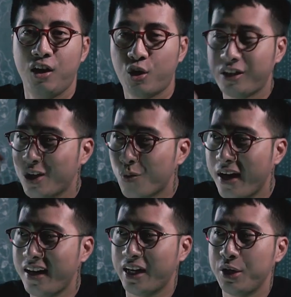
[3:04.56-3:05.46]
có thể
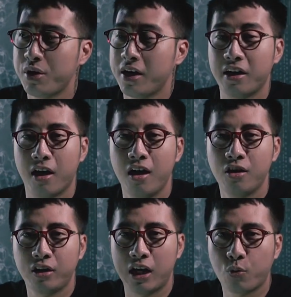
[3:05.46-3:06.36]
quay lại yêu gia đình
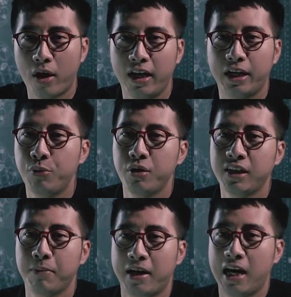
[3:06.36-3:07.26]
hơn, có thể quay lại yêu
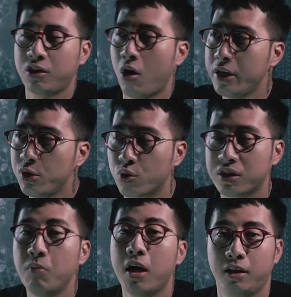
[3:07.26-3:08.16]
những gì mình đang có, yêu cuộc
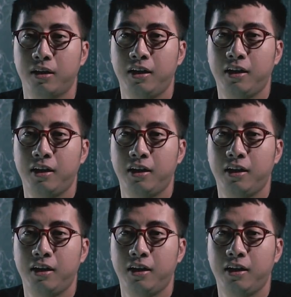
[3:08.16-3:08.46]
sống hơn.